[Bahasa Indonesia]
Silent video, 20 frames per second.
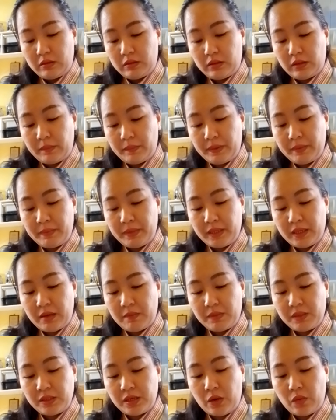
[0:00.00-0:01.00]
Tetapi
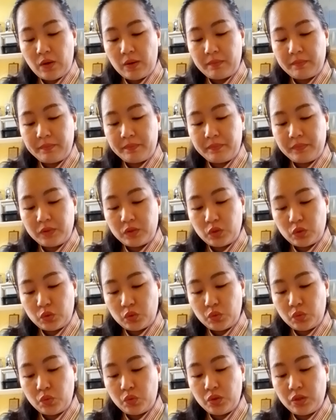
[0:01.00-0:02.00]
Mika menjawab,
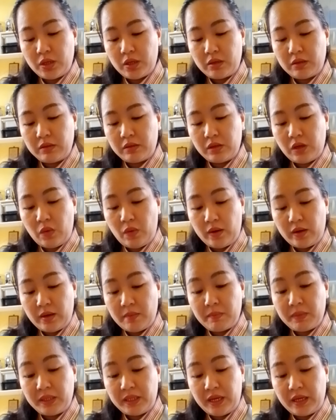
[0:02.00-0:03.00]
Sesungguhnya engkau
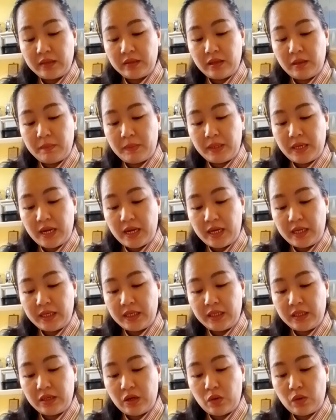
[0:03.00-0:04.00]
akan melihatnya pada
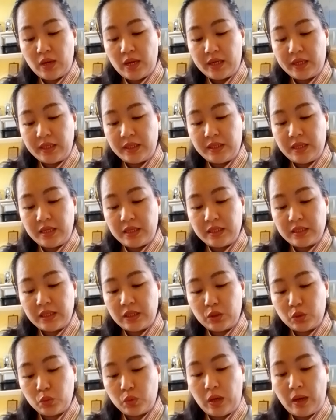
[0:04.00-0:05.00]
hari engkau lari dari
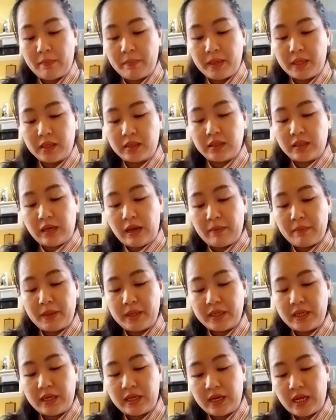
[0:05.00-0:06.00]
satu kamar ke
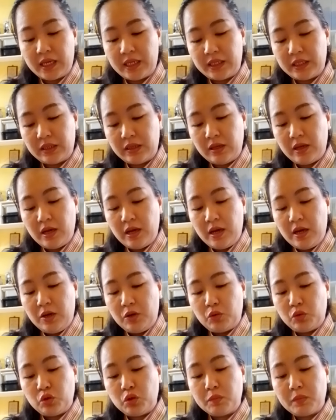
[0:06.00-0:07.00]
kamar yang lain
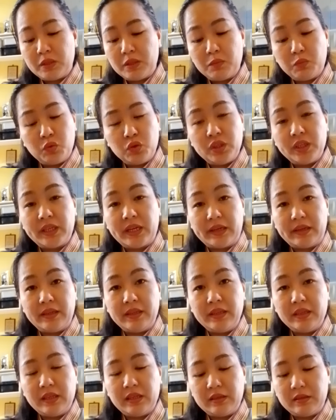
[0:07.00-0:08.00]
untuk menyembunyikan
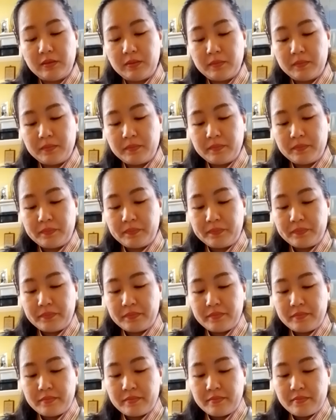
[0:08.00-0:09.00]
diri.
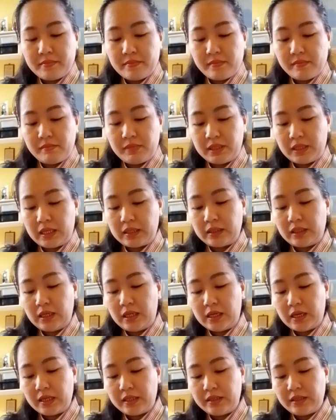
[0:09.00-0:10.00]

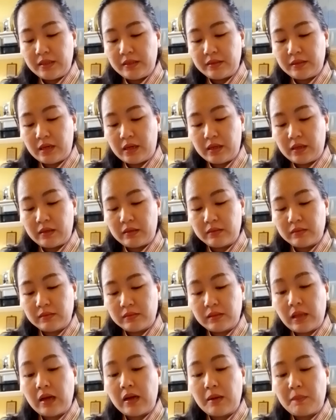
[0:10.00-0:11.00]
Berkatalah Raja Israel,
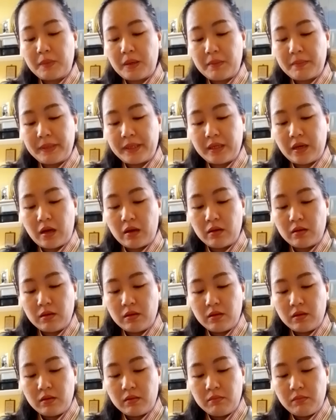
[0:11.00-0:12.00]
tangkaplah Mika,
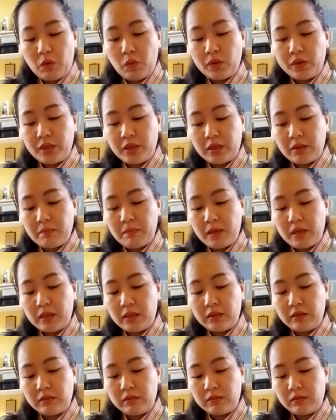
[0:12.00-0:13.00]
bawa dia
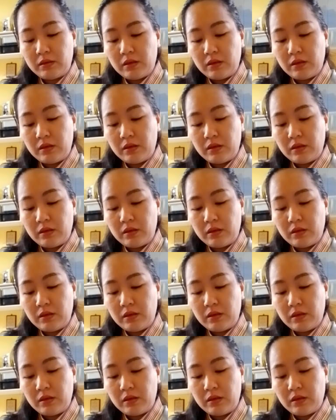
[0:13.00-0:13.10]
kembali